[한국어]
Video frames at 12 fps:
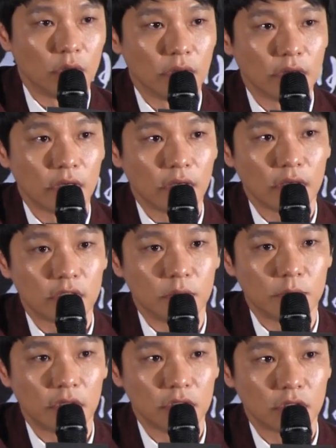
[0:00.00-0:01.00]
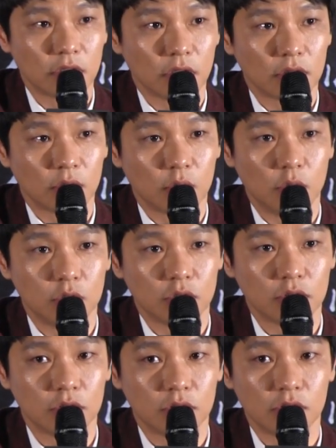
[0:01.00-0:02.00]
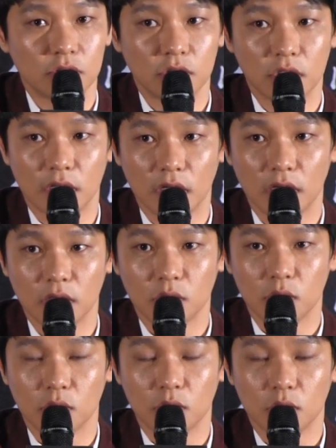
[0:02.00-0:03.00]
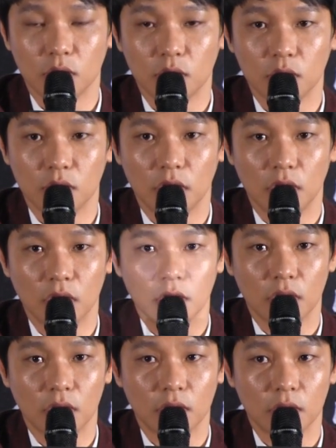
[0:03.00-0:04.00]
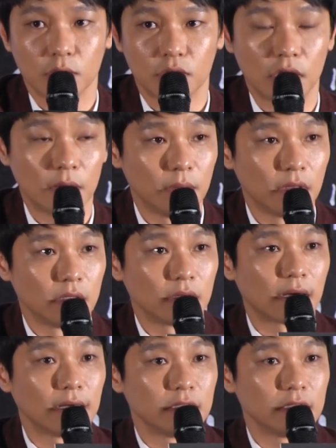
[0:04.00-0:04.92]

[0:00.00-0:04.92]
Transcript: 영화의 전반적인 어떤 고증이나 또 북한말을